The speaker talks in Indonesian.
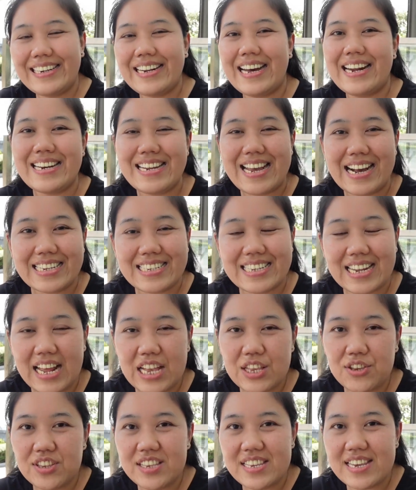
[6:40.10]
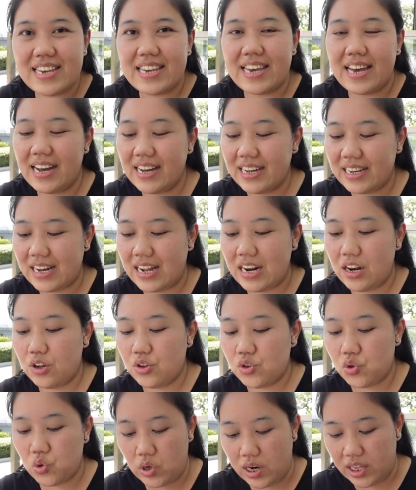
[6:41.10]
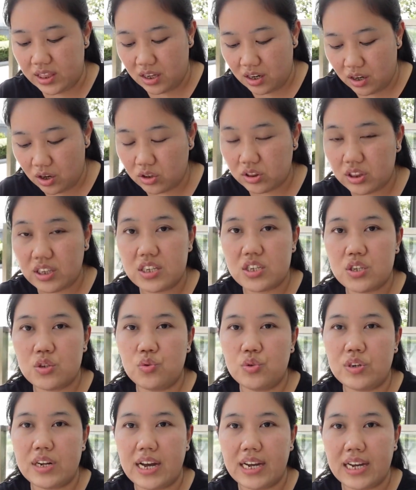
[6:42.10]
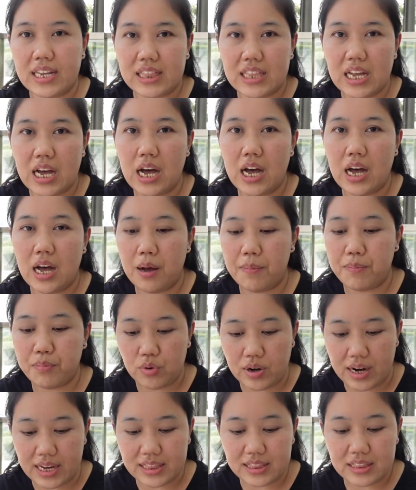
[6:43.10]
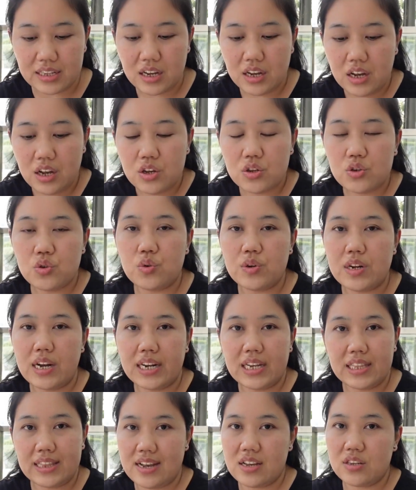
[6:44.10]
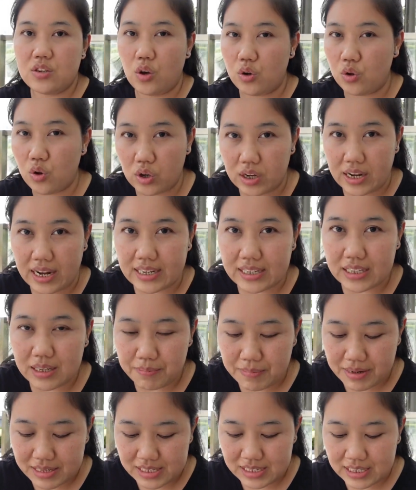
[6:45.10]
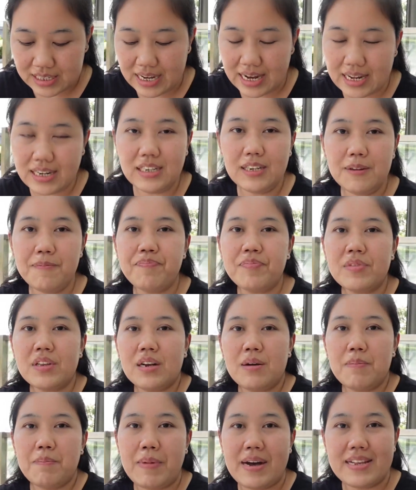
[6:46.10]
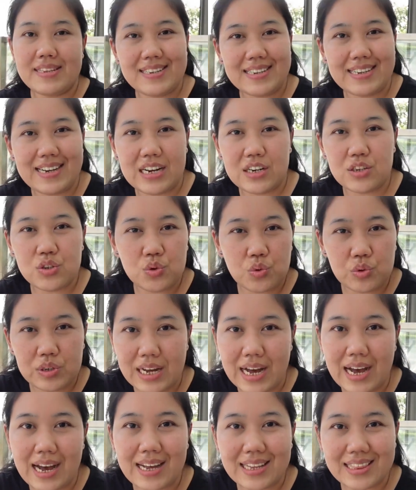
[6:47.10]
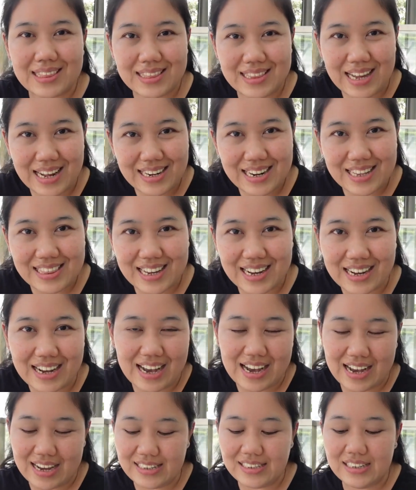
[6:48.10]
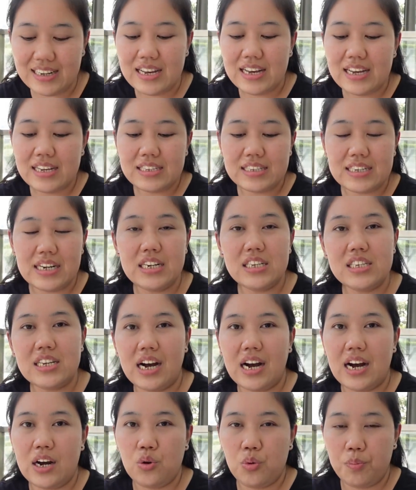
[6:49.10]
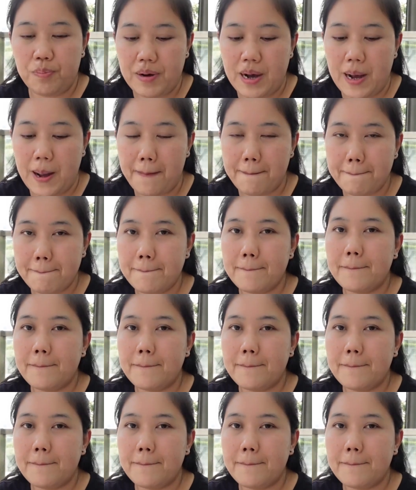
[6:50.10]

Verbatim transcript: Dan yang selanjutnya ya, kalau surat notis sudah kita buat, sudah kita sodorkan ke majikan, majikan sudah tanda tangan, jadi jangan lupa.